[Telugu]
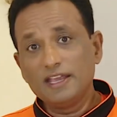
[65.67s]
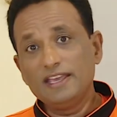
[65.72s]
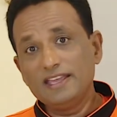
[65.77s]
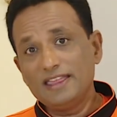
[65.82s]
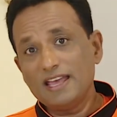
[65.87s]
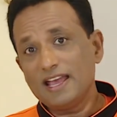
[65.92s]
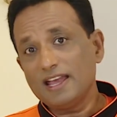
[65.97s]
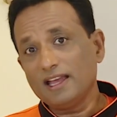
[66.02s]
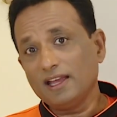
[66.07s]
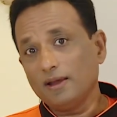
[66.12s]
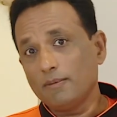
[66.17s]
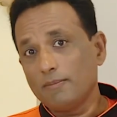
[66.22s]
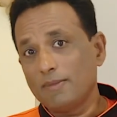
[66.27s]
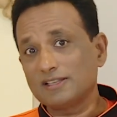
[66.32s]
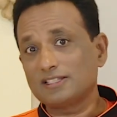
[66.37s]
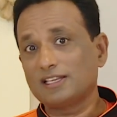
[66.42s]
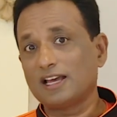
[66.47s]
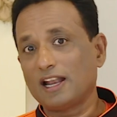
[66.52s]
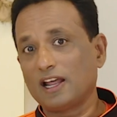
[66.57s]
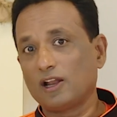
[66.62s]
ఇదే
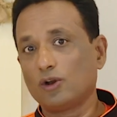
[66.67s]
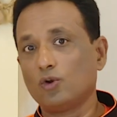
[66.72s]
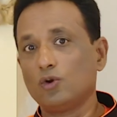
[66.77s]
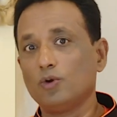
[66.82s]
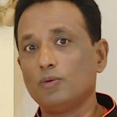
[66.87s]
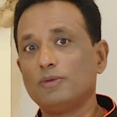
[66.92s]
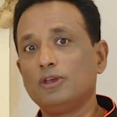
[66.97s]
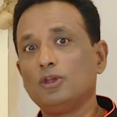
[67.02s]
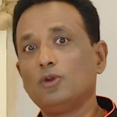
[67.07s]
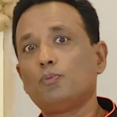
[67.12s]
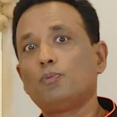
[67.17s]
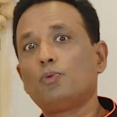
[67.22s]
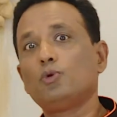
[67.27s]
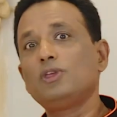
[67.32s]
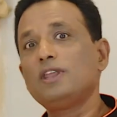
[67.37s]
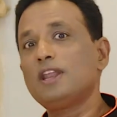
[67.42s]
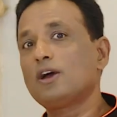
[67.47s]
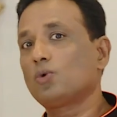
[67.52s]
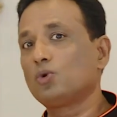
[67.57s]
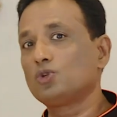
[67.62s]
మసాలాలో మీరు
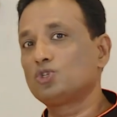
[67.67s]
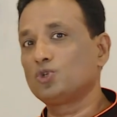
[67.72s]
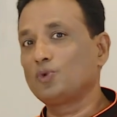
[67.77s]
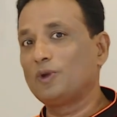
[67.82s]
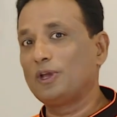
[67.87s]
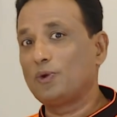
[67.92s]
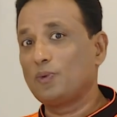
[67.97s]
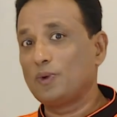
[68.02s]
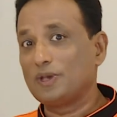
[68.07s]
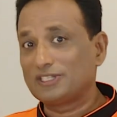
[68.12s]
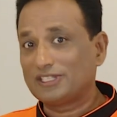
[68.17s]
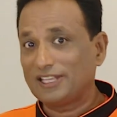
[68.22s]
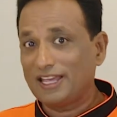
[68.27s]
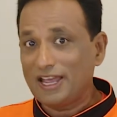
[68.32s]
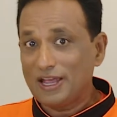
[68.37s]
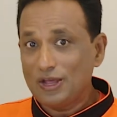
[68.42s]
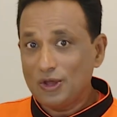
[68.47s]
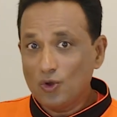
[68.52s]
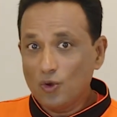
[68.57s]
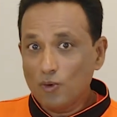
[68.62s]
పుదీనా కొంచెం ఎక్కువ వేస్తే
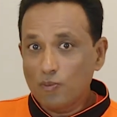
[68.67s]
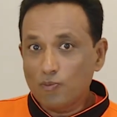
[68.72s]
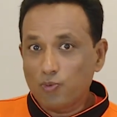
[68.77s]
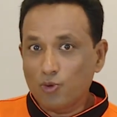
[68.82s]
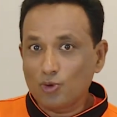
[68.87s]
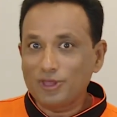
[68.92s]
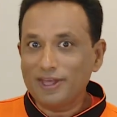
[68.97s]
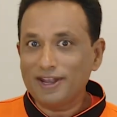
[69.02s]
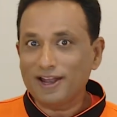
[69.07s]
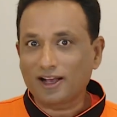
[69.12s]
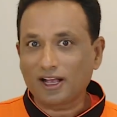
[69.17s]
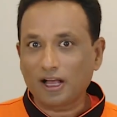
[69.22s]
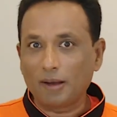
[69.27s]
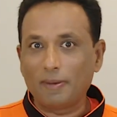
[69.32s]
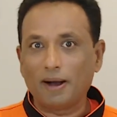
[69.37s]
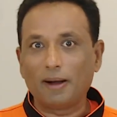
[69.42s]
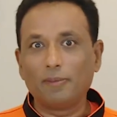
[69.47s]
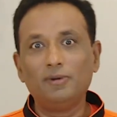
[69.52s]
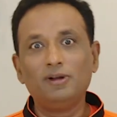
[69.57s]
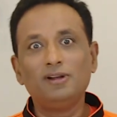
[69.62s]
పుదీనా
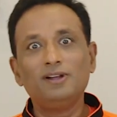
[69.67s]
కబాబ్